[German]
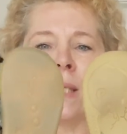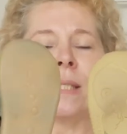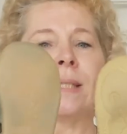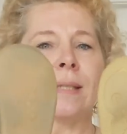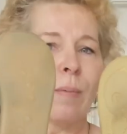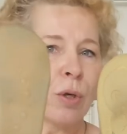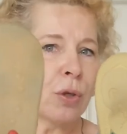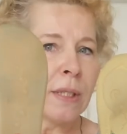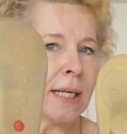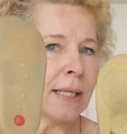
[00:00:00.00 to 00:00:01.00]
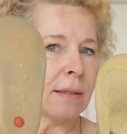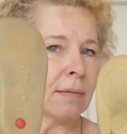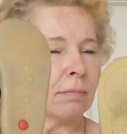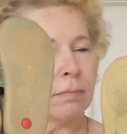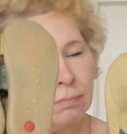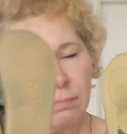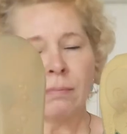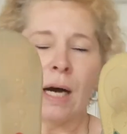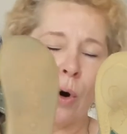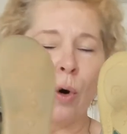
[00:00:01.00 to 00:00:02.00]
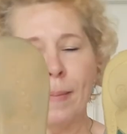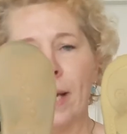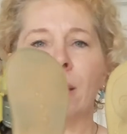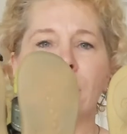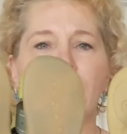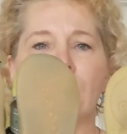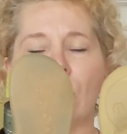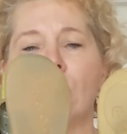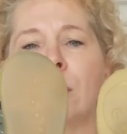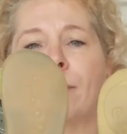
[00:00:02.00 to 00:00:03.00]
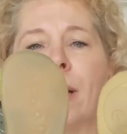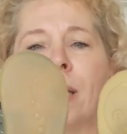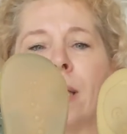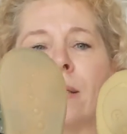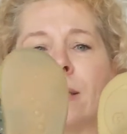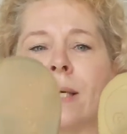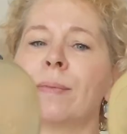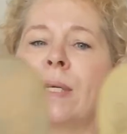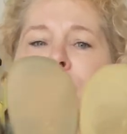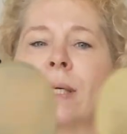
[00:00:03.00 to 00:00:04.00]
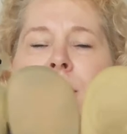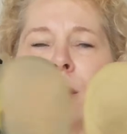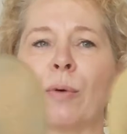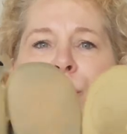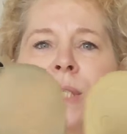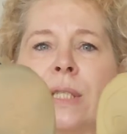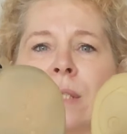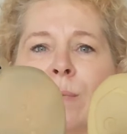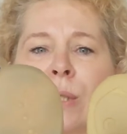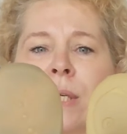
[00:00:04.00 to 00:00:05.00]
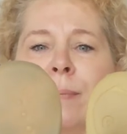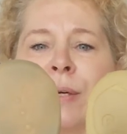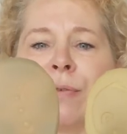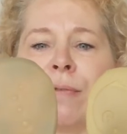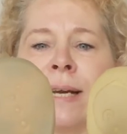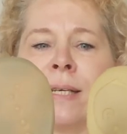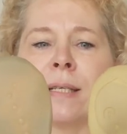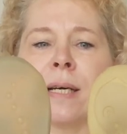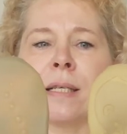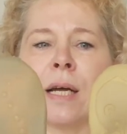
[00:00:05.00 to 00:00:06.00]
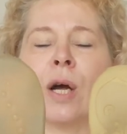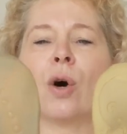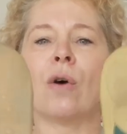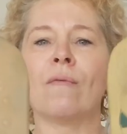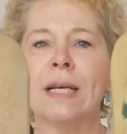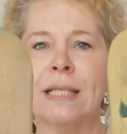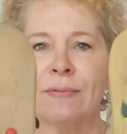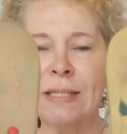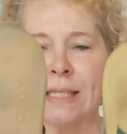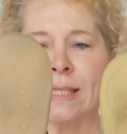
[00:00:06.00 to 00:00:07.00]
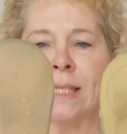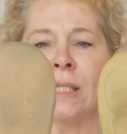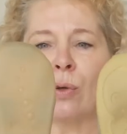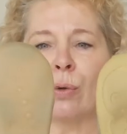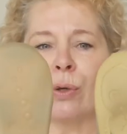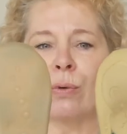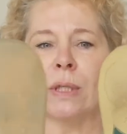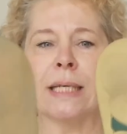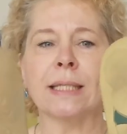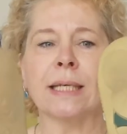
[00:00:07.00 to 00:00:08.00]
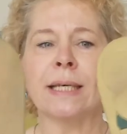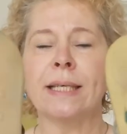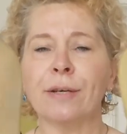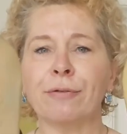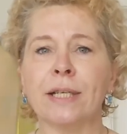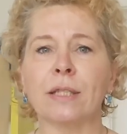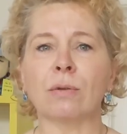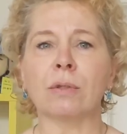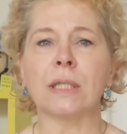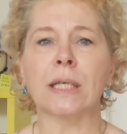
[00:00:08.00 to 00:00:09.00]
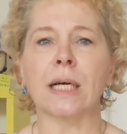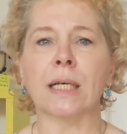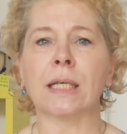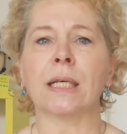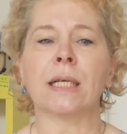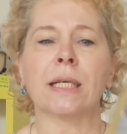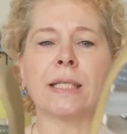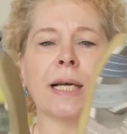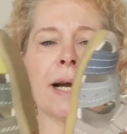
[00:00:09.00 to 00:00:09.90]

Die ist aber schon seit auch mehreren Saisons bei Kickers gibt, die man jetzt aber für dieses Modell mit verwendet hat. Und weil das, was das ganz Kuriose ist, hier fällt sozusagen die